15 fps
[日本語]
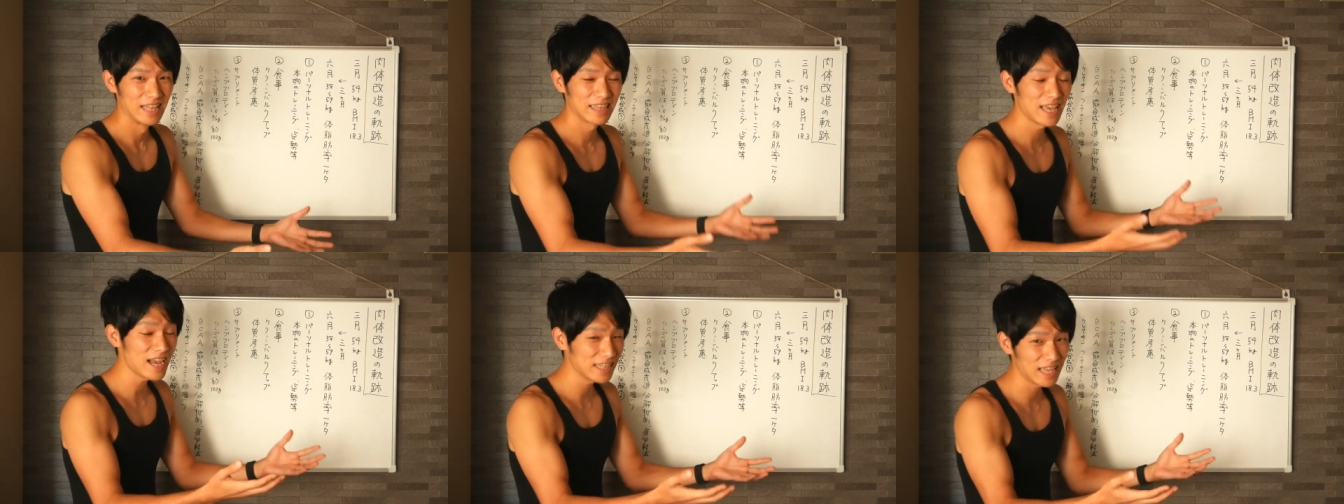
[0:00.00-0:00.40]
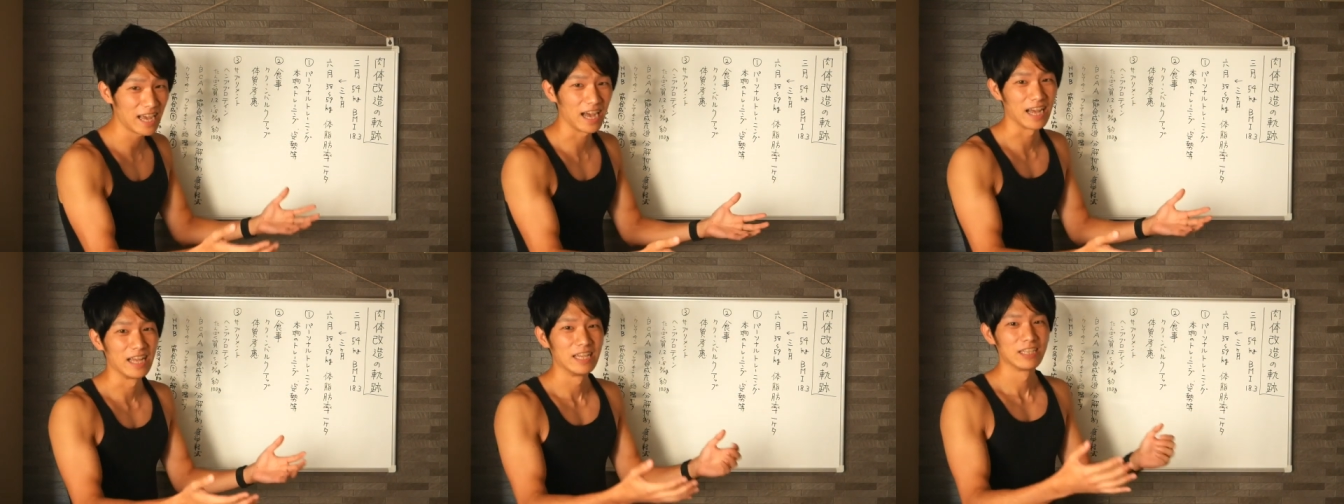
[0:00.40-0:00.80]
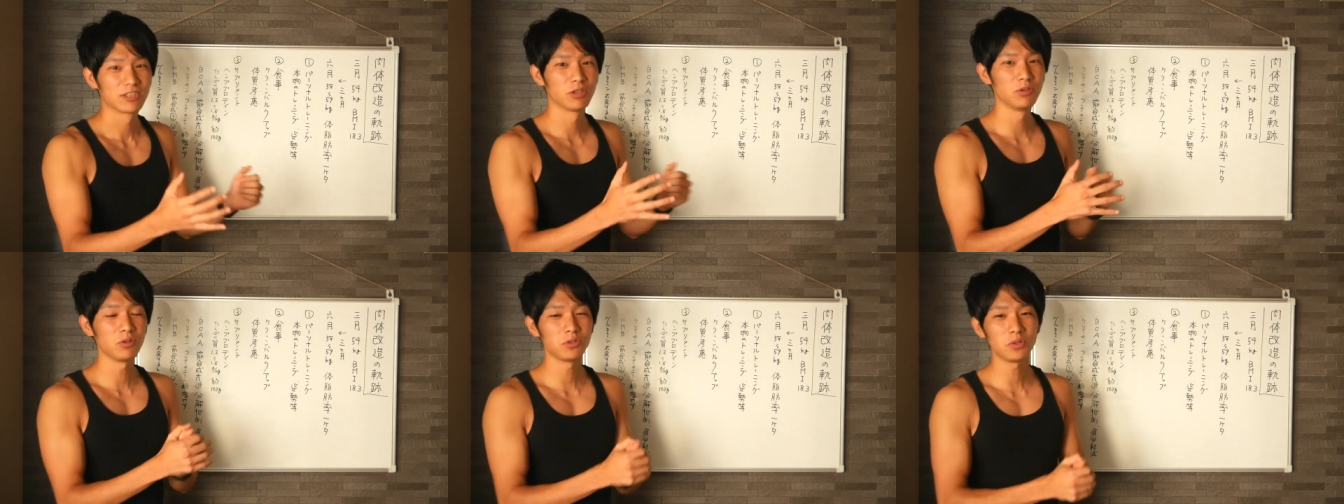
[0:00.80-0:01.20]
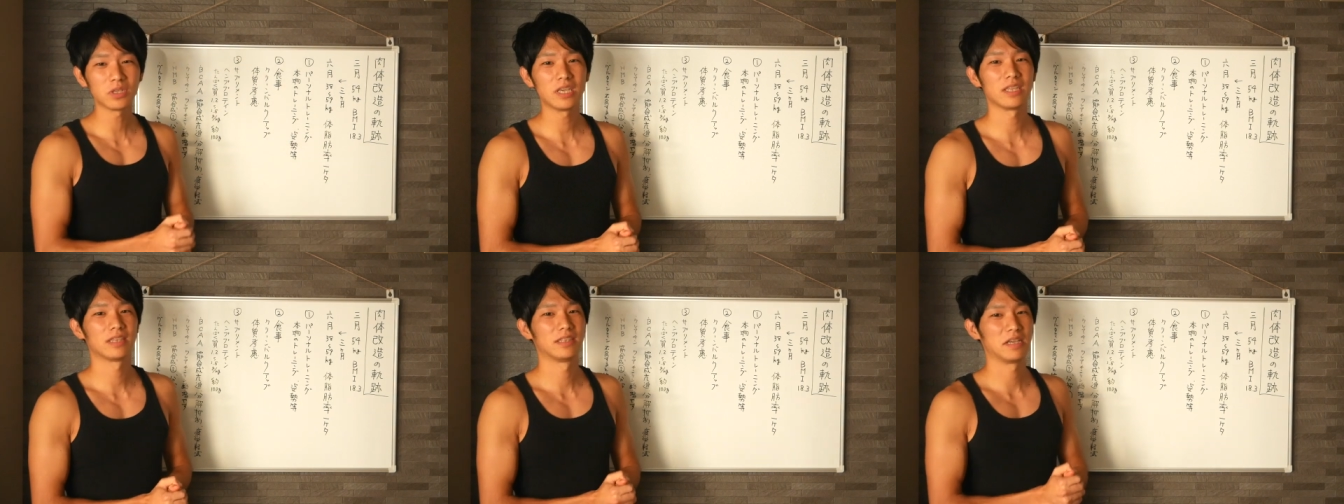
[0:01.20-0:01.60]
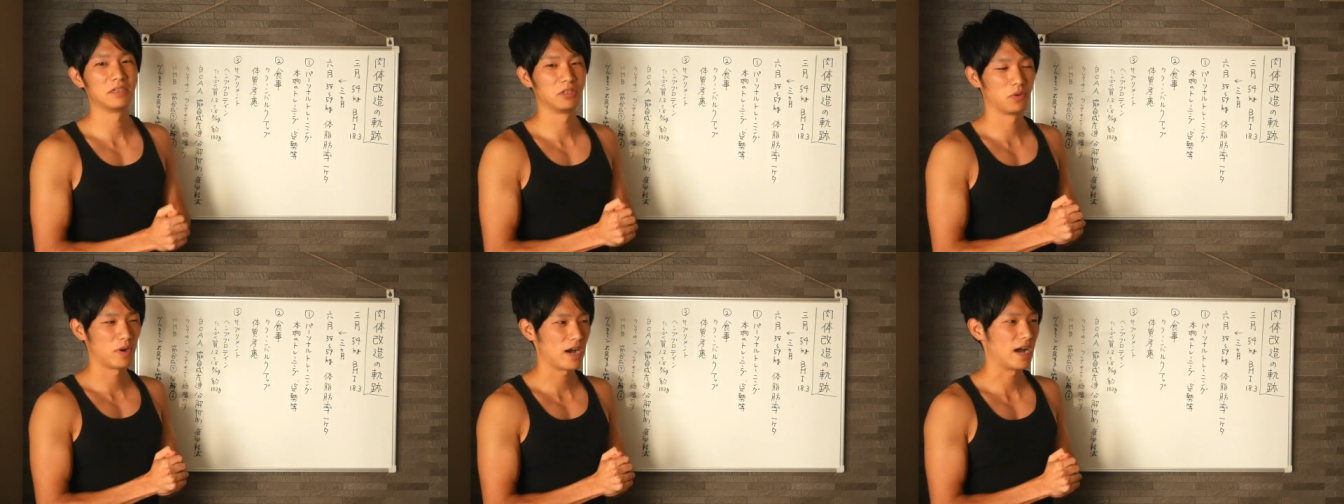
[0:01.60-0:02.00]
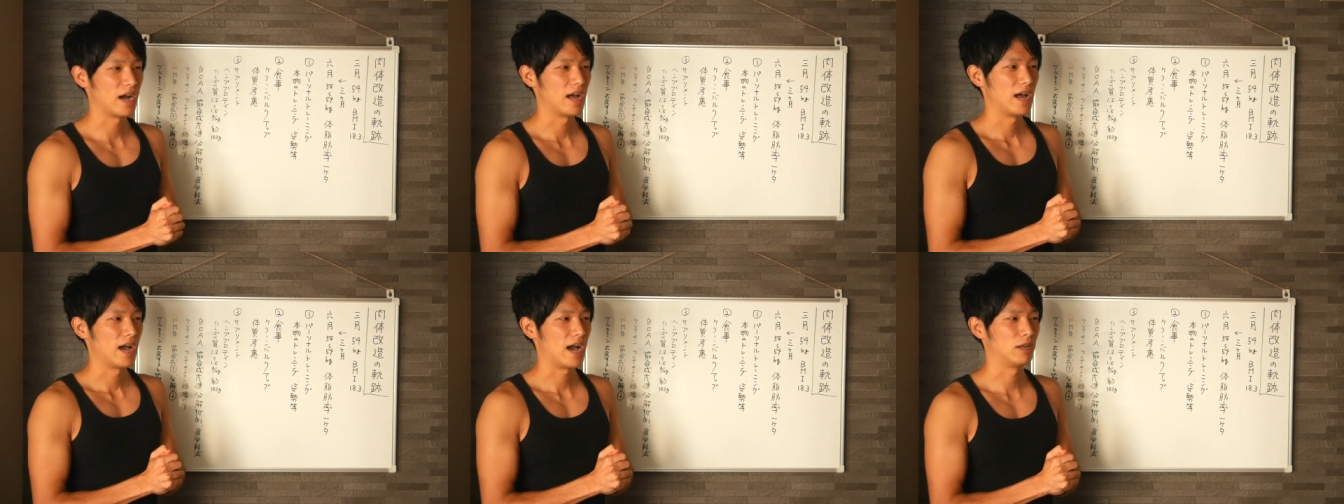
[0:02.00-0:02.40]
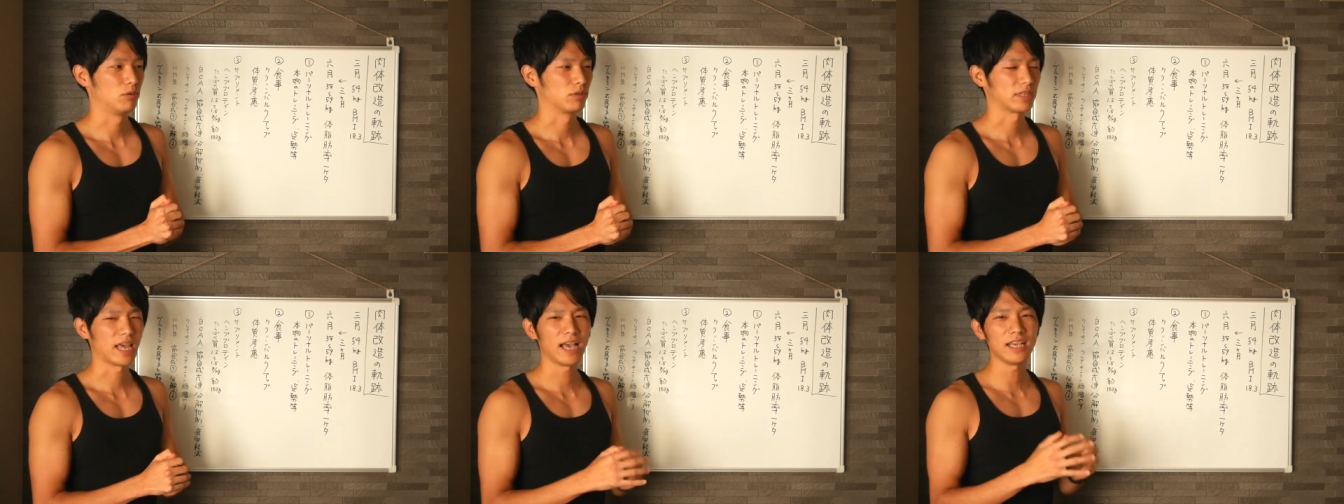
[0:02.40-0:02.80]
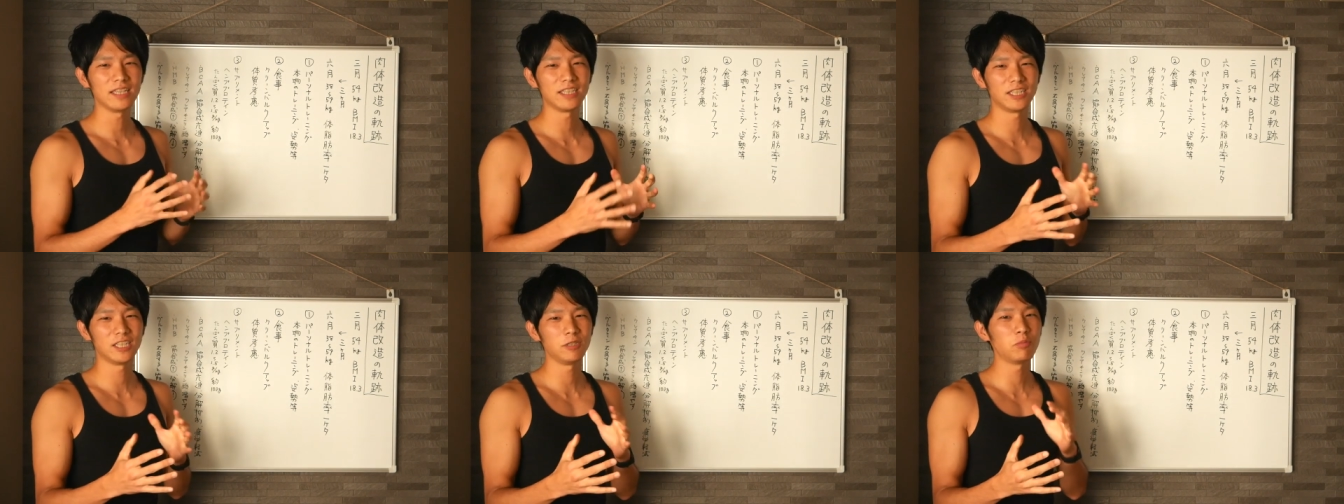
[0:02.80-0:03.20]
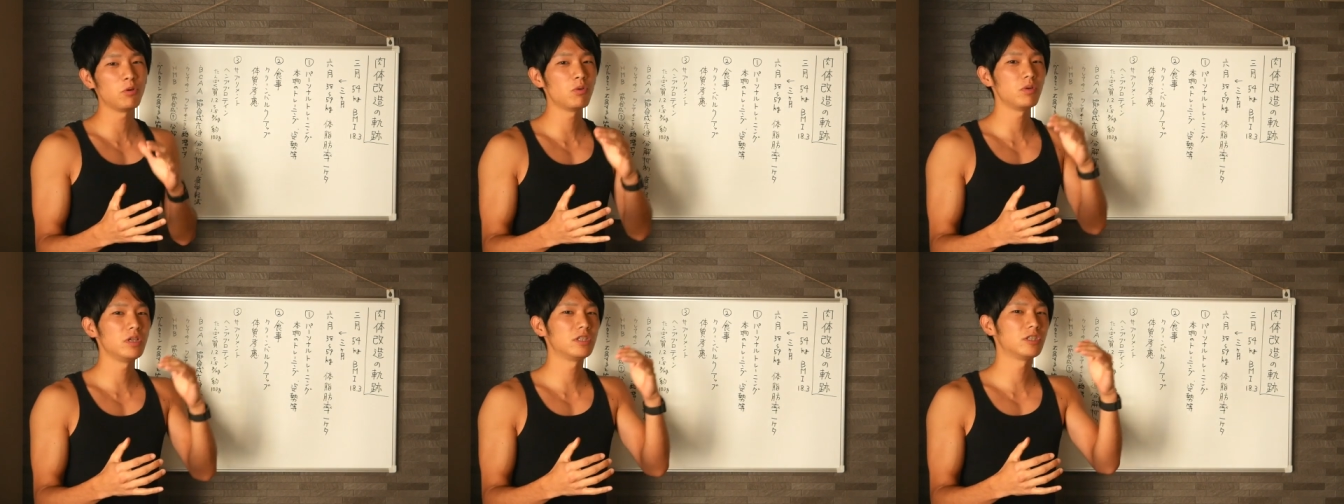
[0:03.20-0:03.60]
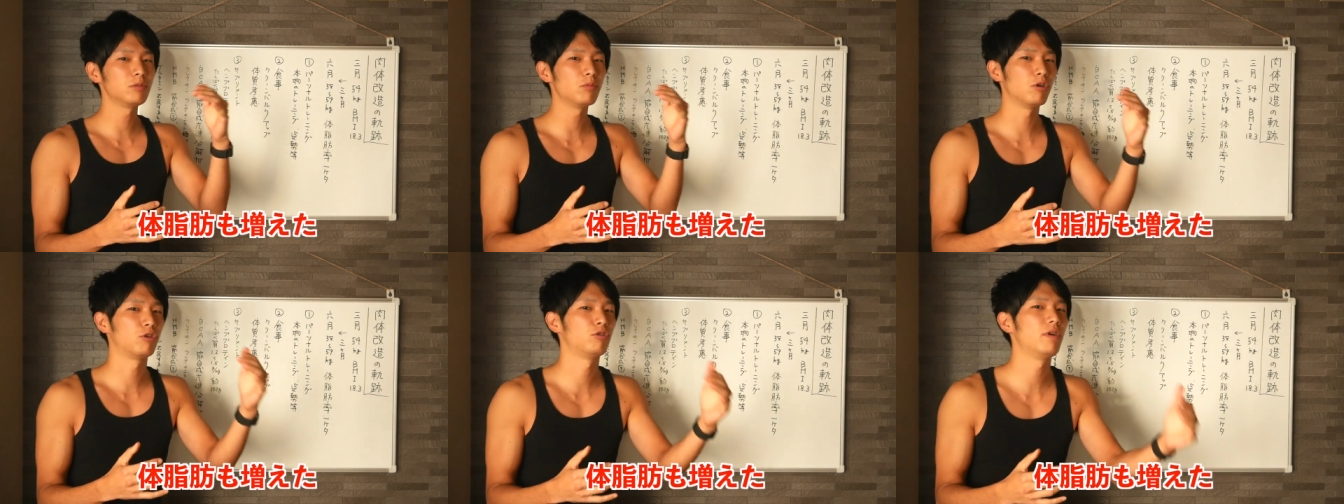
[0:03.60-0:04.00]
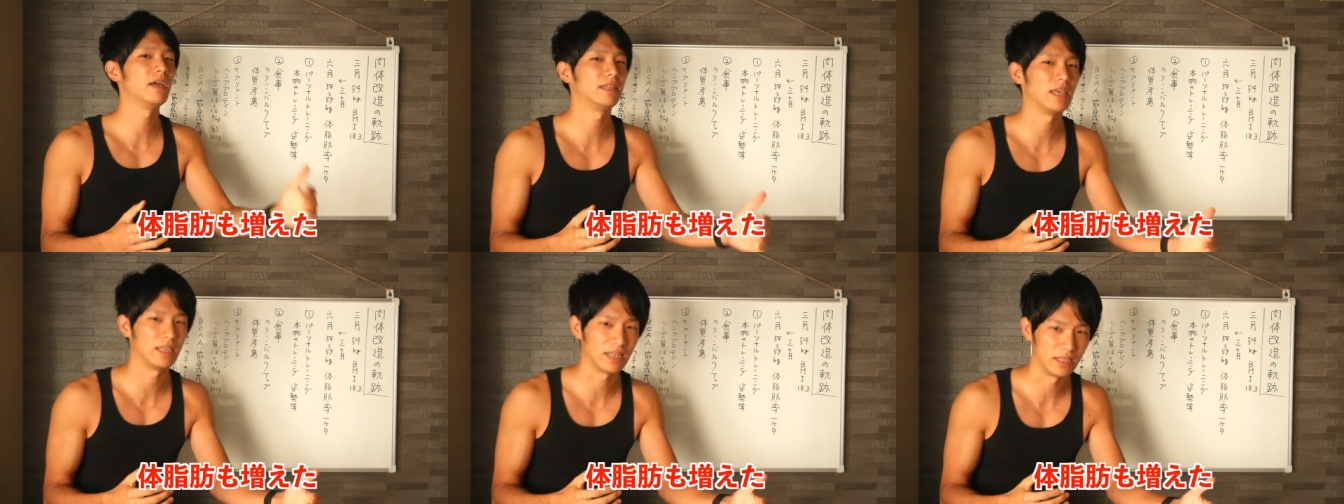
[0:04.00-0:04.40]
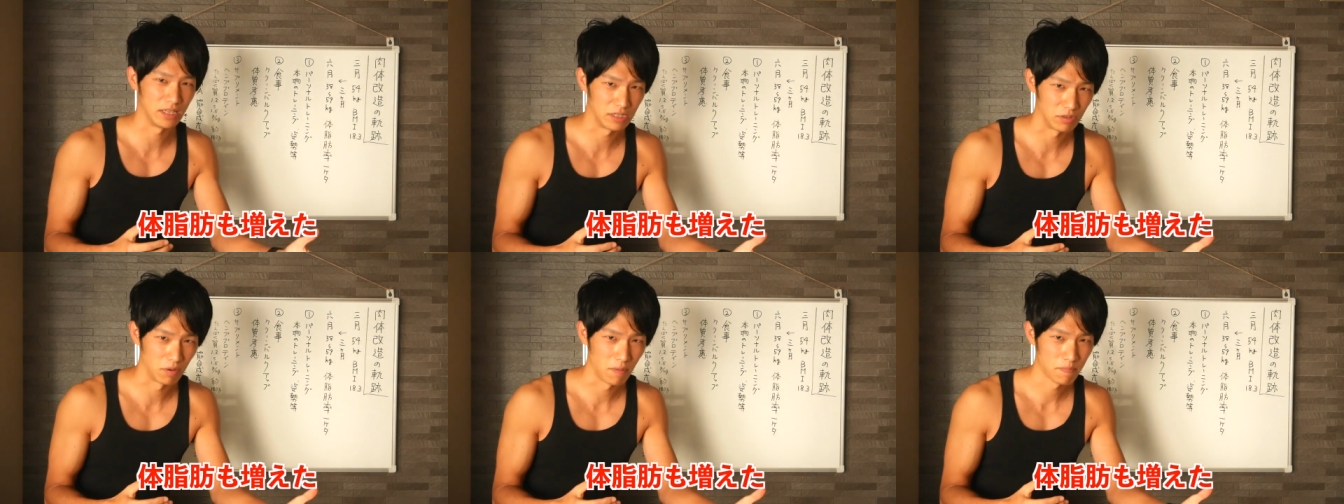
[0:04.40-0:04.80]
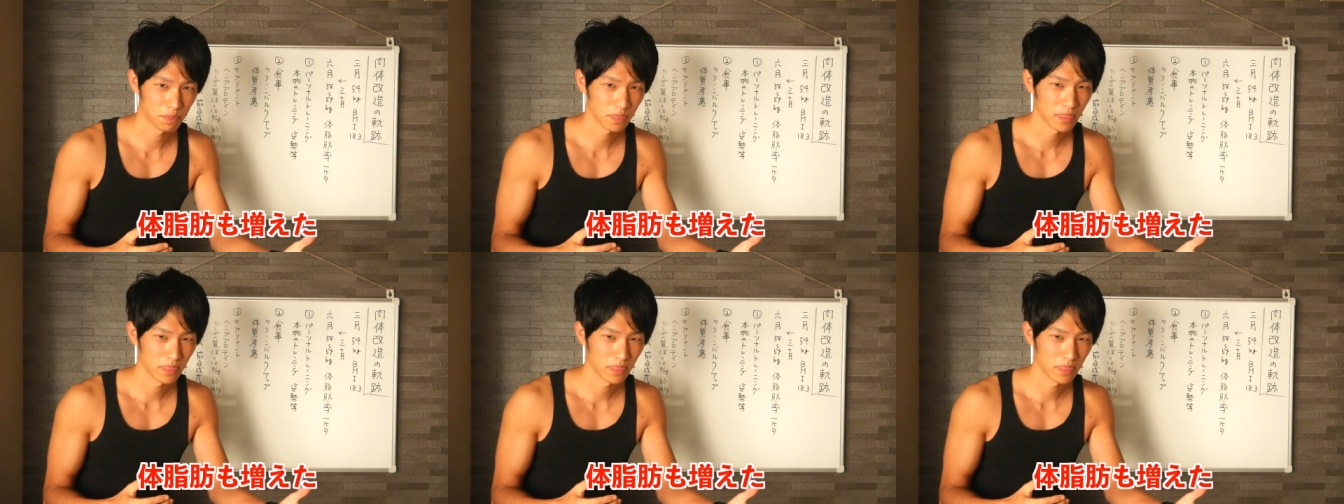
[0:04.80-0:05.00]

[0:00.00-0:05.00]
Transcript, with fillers: ただその時っていうのはあの体脂肪率も増えていたんですよ